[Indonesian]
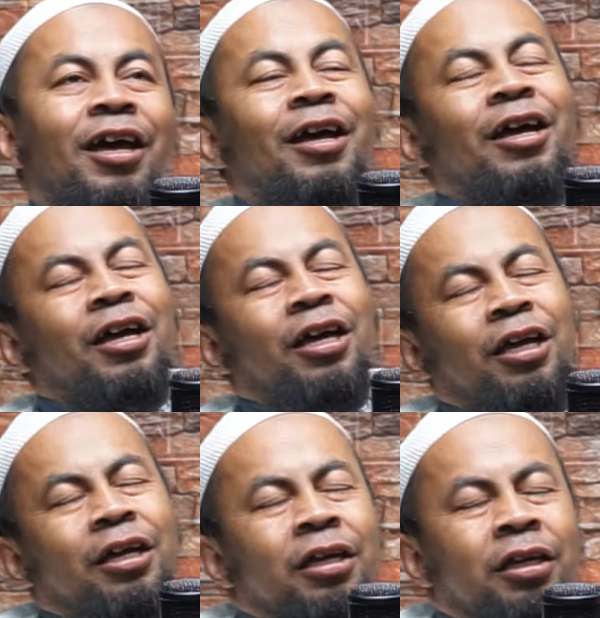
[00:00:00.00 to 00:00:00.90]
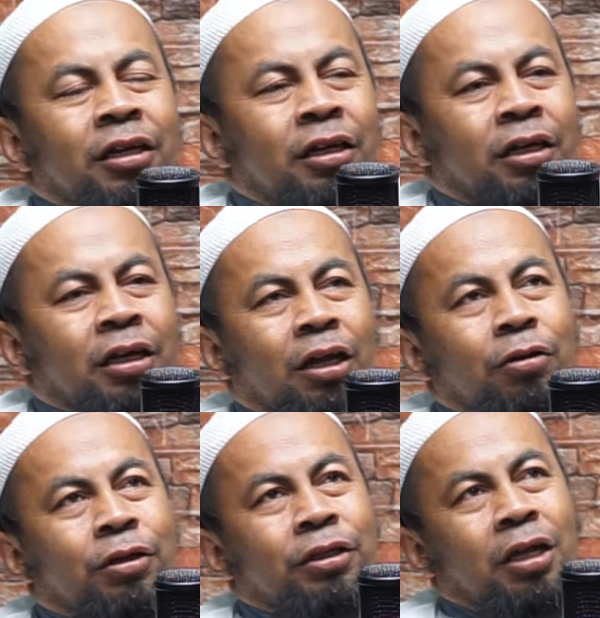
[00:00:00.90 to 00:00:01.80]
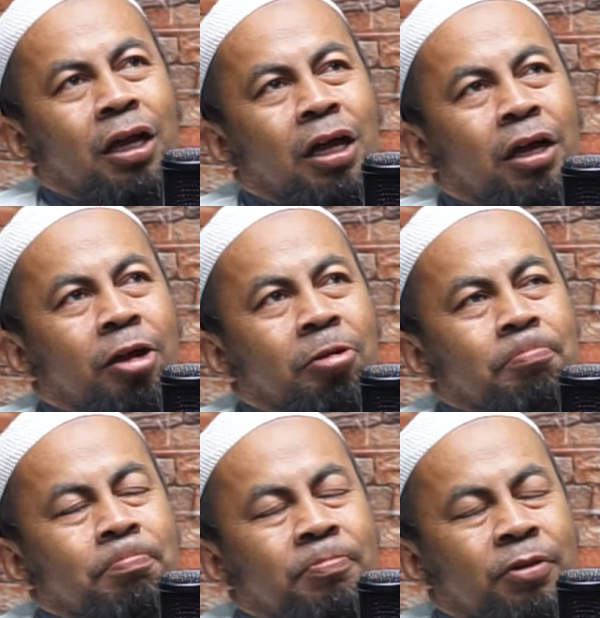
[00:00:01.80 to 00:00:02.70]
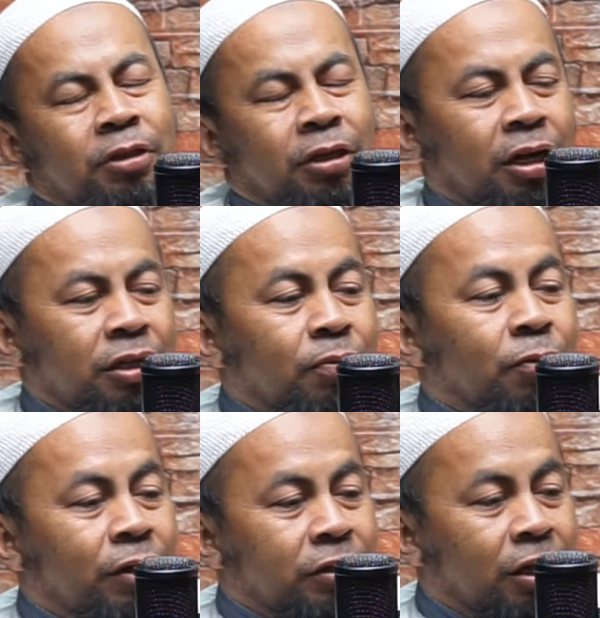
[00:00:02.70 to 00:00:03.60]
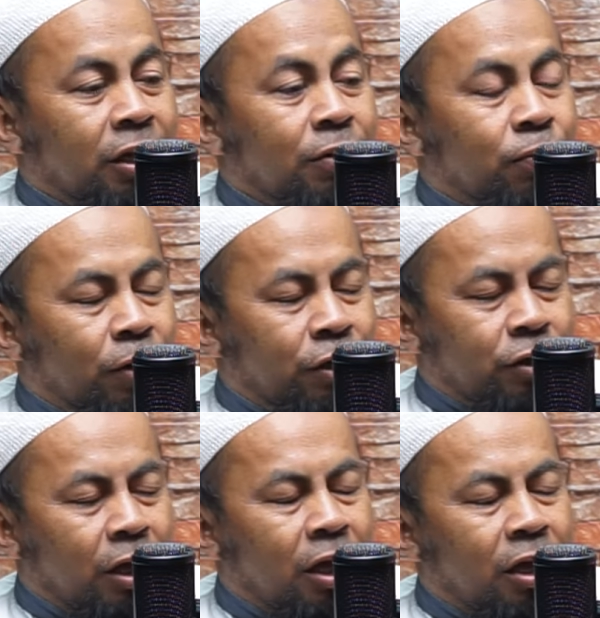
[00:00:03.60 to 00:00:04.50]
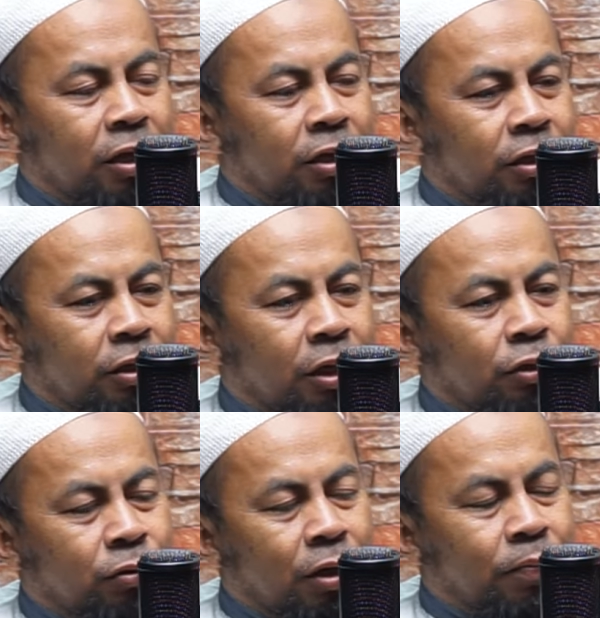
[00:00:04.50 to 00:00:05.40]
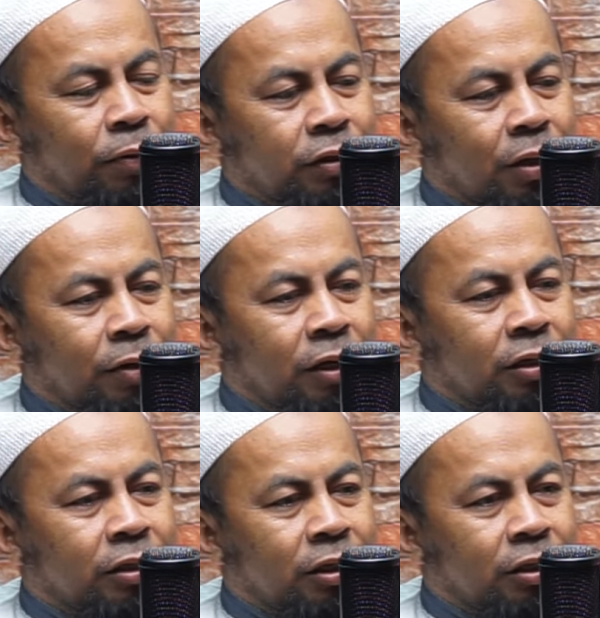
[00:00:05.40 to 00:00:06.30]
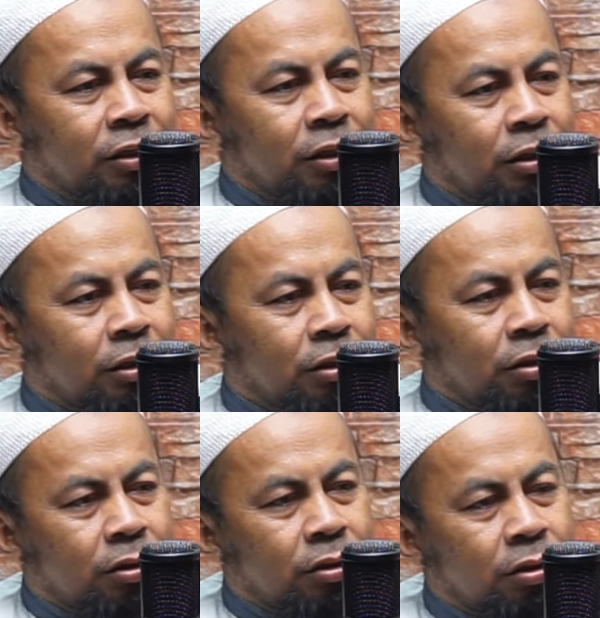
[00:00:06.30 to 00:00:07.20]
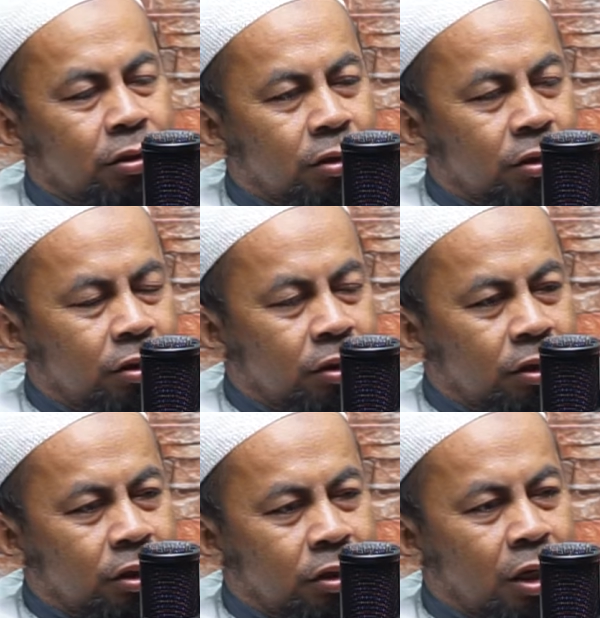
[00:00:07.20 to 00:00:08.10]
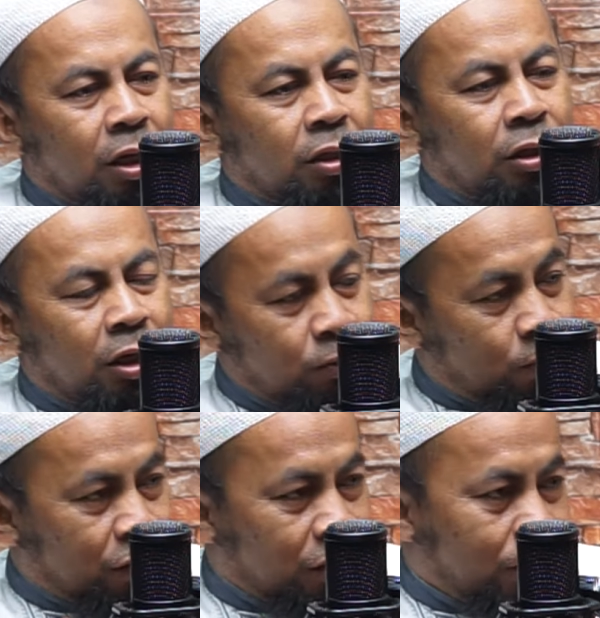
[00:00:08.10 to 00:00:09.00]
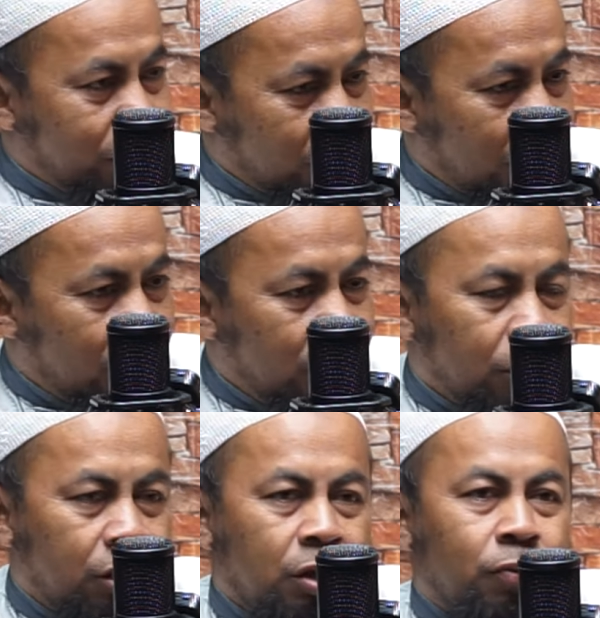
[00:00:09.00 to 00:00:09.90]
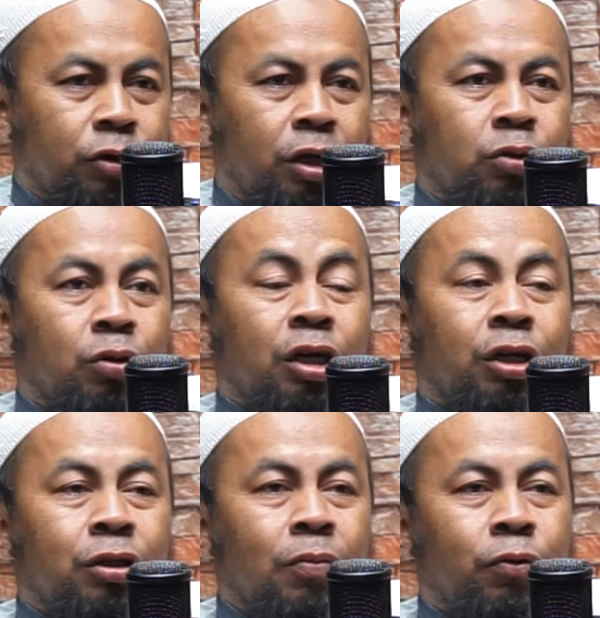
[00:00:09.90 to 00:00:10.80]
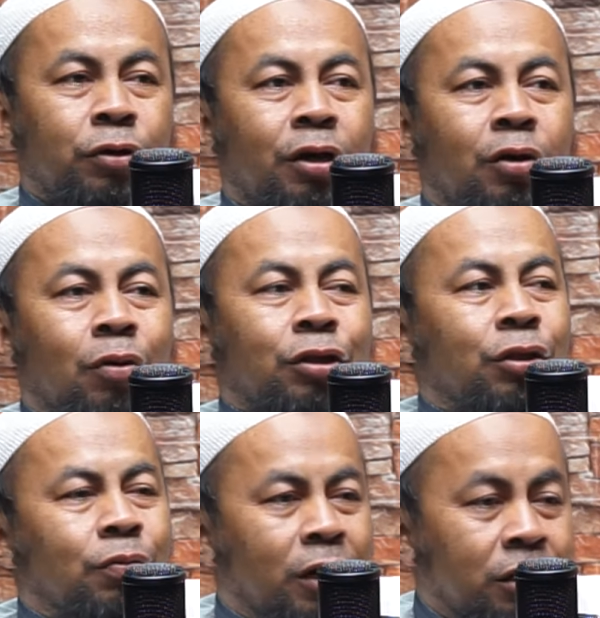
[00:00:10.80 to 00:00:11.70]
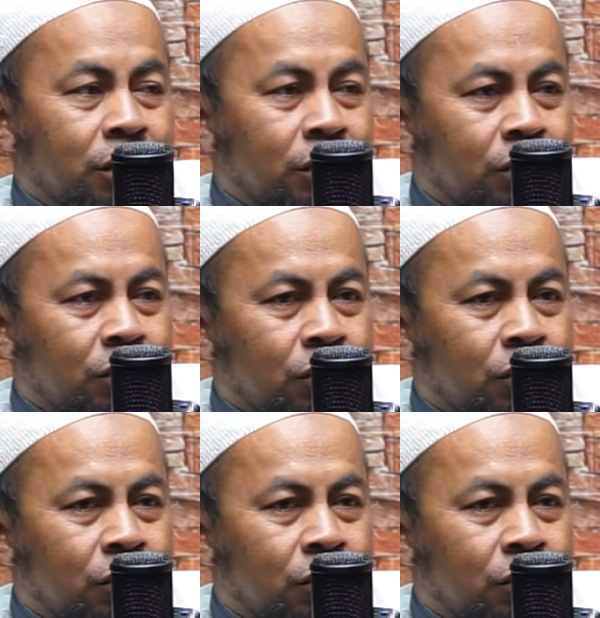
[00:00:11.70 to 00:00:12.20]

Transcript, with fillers: nah, kalau kita sengaja membatalkan puasa, mm -hmm. yaitu yang pertama kan tadi eh, kita jelas puasanya batal. Yeah. Kemudian juga kita punya kewajiban